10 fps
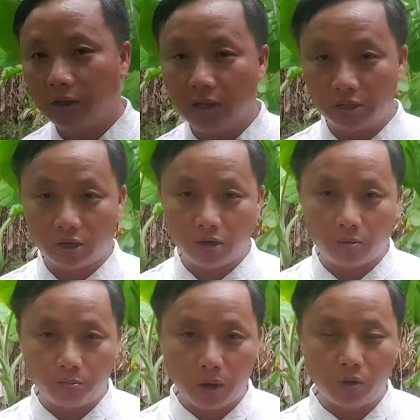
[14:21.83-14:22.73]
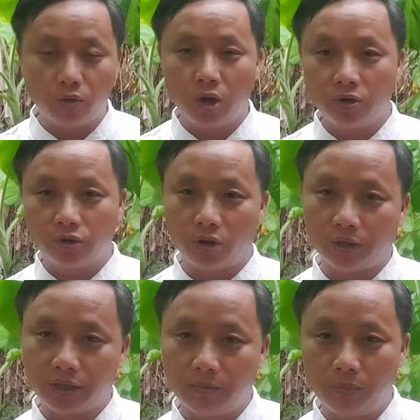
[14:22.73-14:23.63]
thế sợ đời bao nó
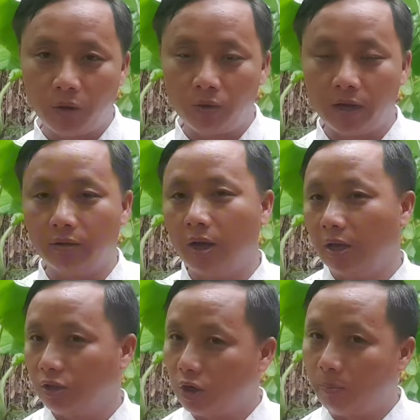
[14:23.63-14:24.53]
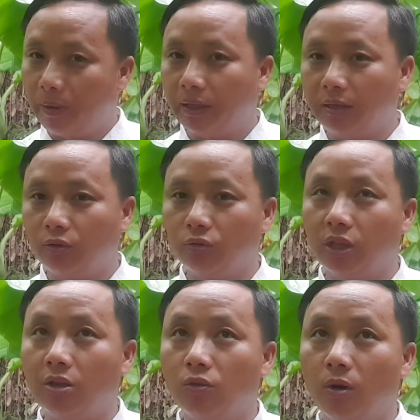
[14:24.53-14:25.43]
thêm lòng lờ cho bé tê tu
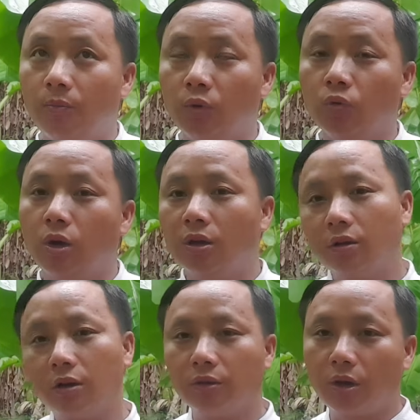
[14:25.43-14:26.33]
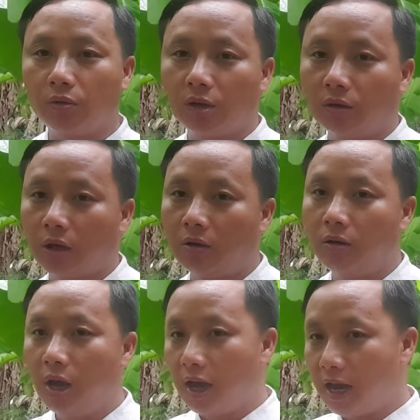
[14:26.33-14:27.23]
tê nhỏ mù cần tao cần tao
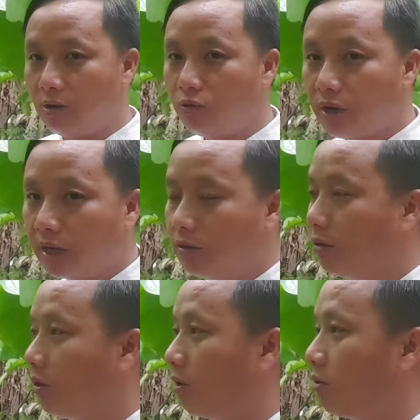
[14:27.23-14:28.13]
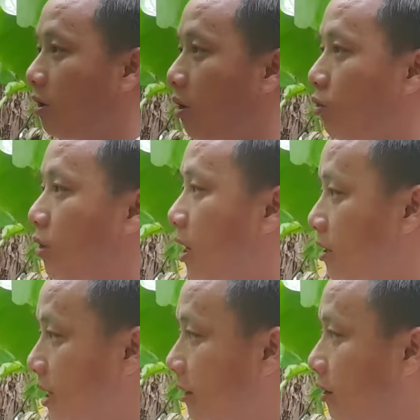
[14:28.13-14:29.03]
ê lúc nên cứ nó cứ hầu
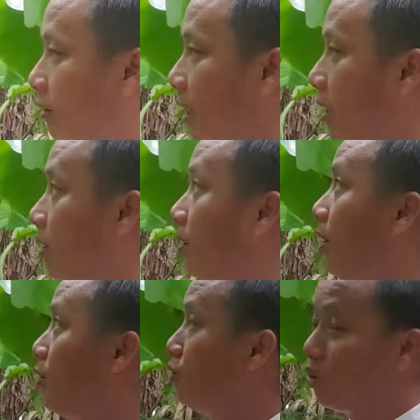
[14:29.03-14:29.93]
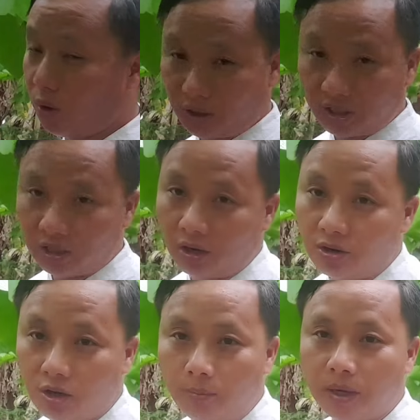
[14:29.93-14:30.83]
giá toàn đê nó yếu chỉ do
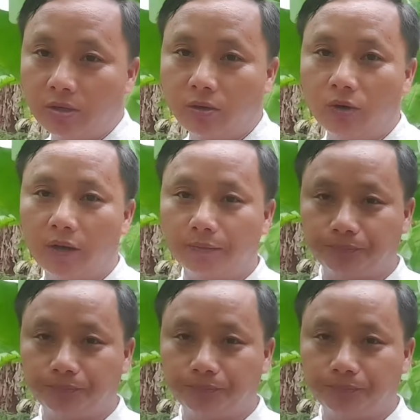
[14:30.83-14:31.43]
nhon bé trong lợn